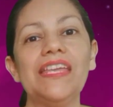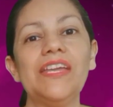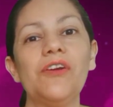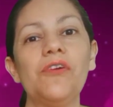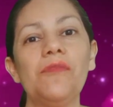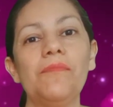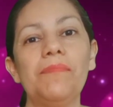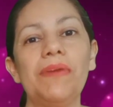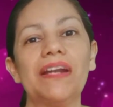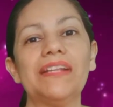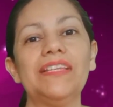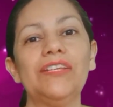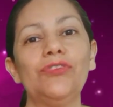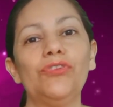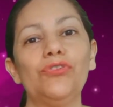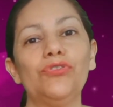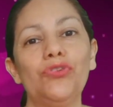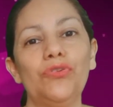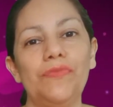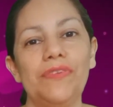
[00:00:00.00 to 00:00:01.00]
y comparte.
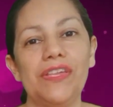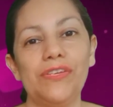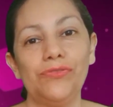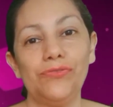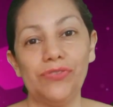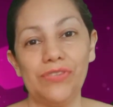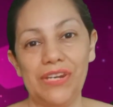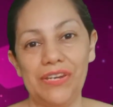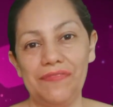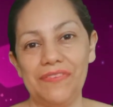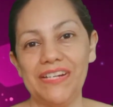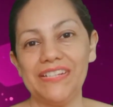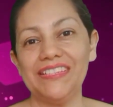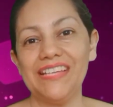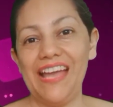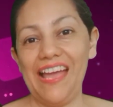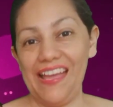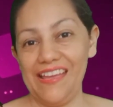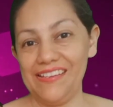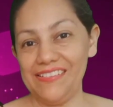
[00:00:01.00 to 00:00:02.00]
No te olvides suscribirte
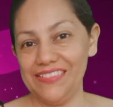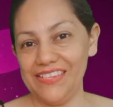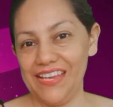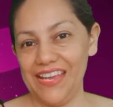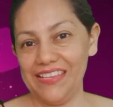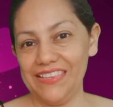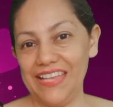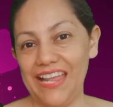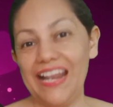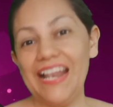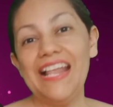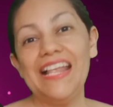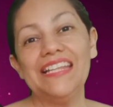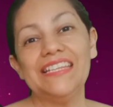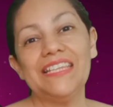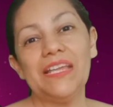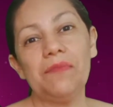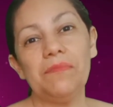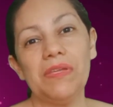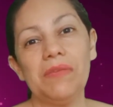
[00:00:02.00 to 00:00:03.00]
a este canal.
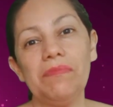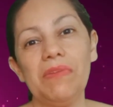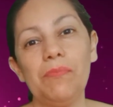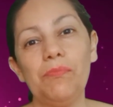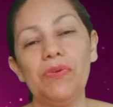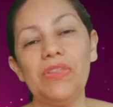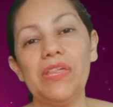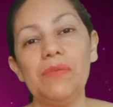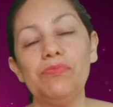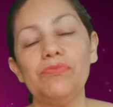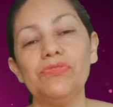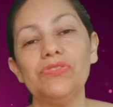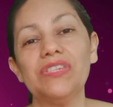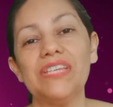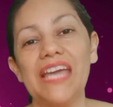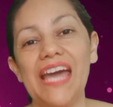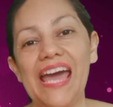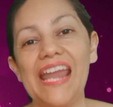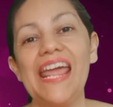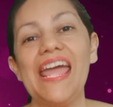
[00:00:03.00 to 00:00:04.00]
También me puedes
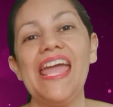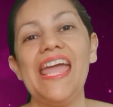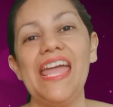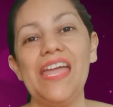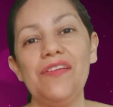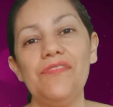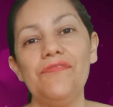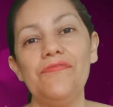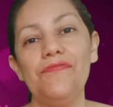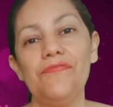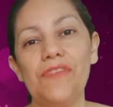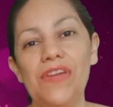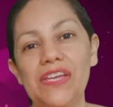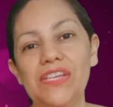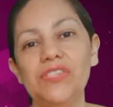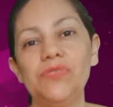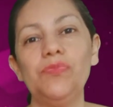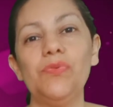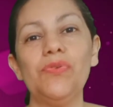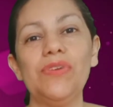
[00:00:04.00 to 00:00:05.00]
buscar en
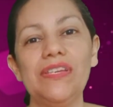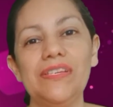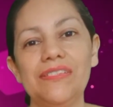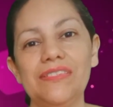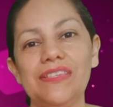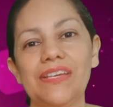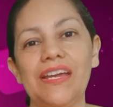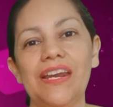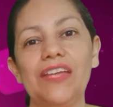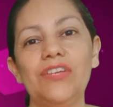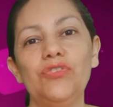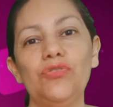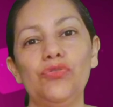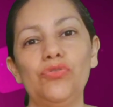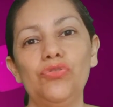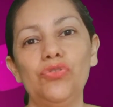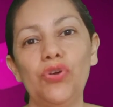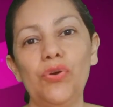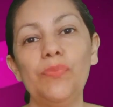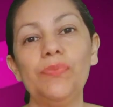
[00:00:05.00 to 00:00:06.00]
Facebook, Instagram,
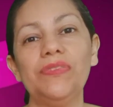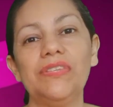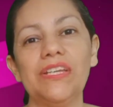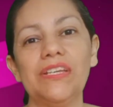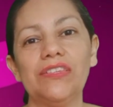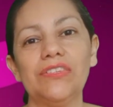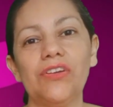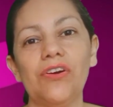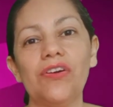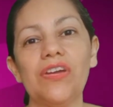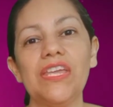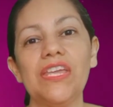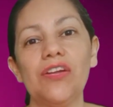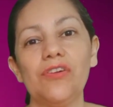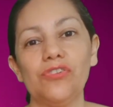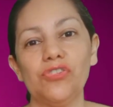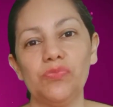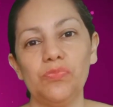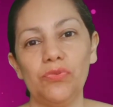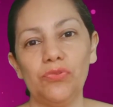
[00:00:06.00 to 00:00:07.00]
YouTube, TikTok y
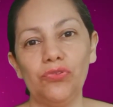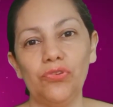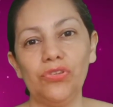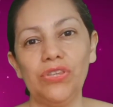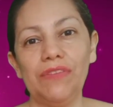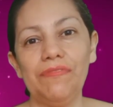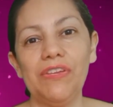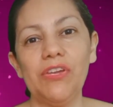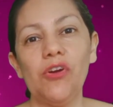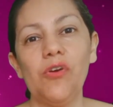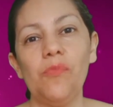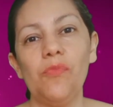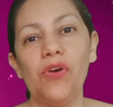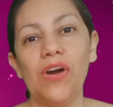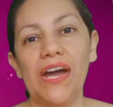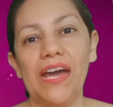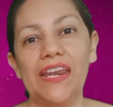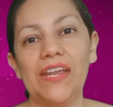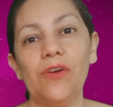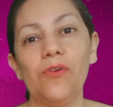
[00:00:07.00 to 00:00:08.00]
cos.tv como
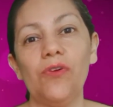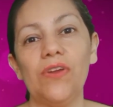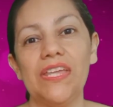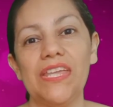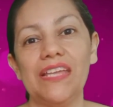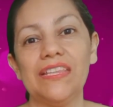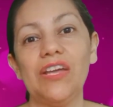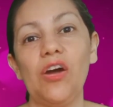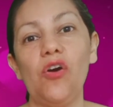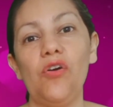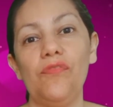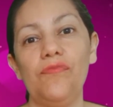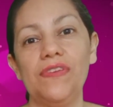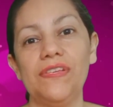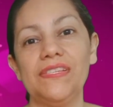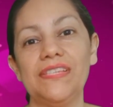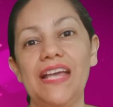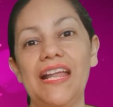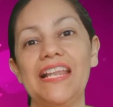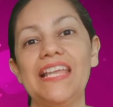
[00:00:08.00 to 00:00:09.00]
Karen Oriana
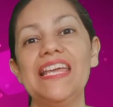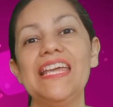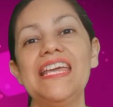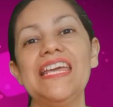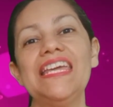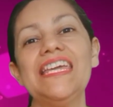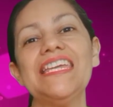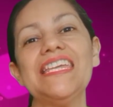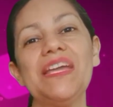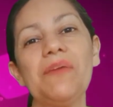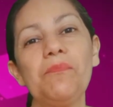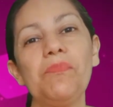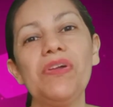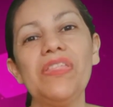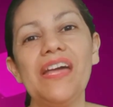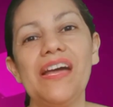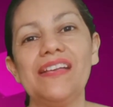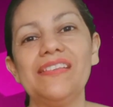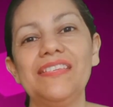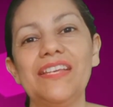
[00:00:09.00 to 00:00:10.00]
Oficial. Y ya
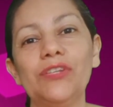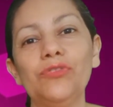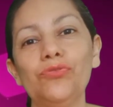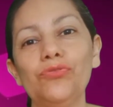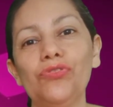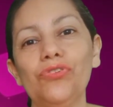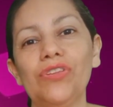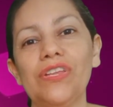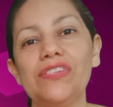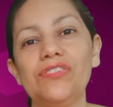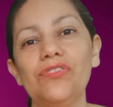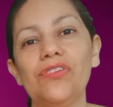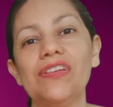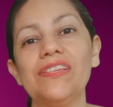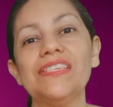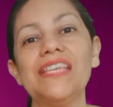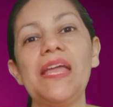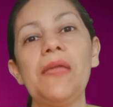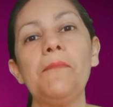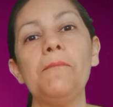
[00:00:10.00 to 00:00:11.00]
puedes hacer tus donaciones
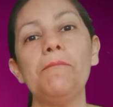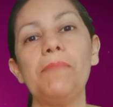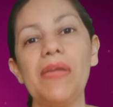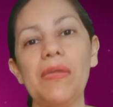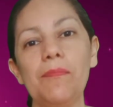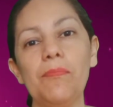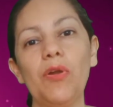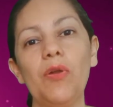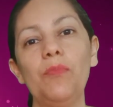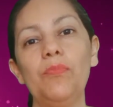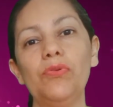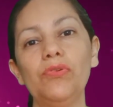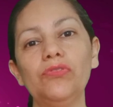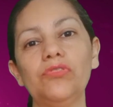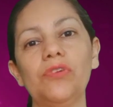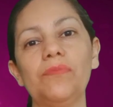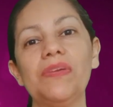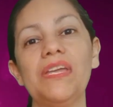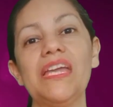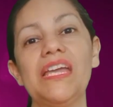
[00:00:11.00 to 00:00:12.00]
en
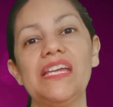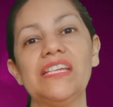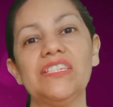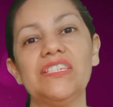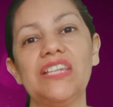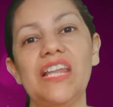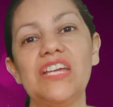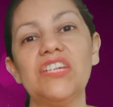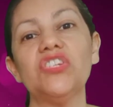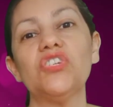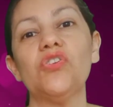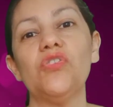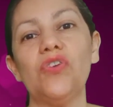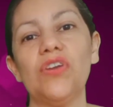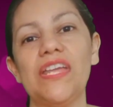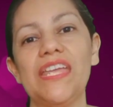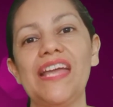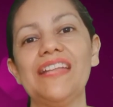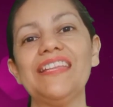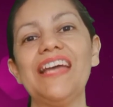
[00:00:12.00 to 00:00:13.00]
paypal.me slash
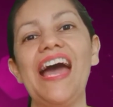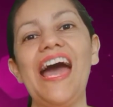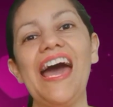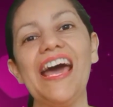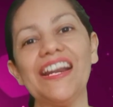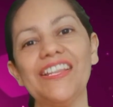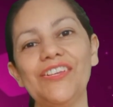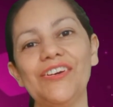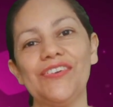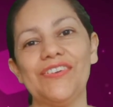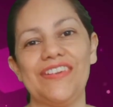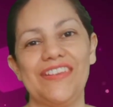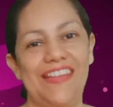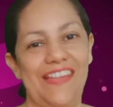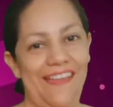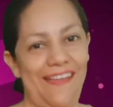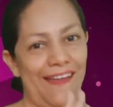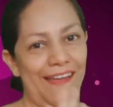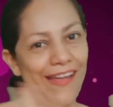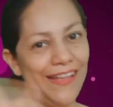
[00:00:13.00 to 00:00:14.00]
Ardón.
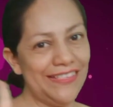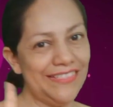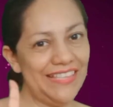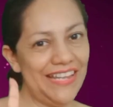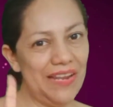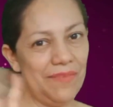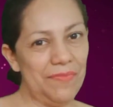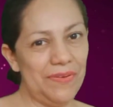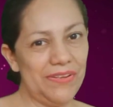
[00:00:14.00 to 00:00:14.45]
Hasta la